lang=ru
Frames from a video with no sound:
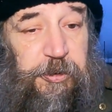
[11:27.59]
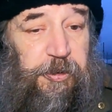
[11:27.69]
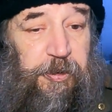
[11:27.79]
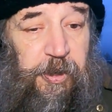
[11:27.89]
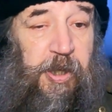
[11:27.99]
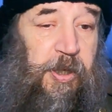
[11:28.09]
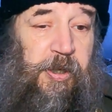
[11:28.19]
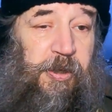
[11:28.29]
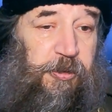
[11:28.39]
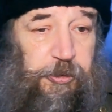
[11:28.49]
что
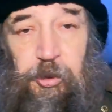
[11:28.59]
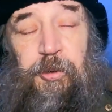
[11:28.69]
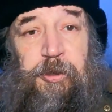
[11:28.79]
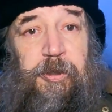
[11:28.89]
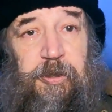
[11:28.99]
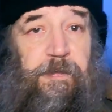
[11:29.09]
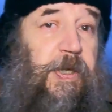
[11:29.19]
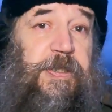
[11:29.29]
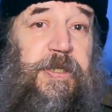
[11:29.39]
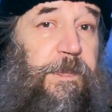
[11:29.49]
кто-то из
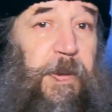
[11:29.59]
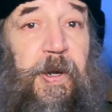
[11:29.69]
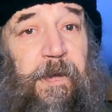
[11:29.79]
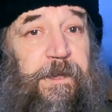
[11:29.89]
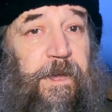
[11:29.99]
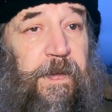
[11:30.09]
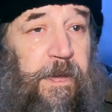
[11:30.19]
вас не прав.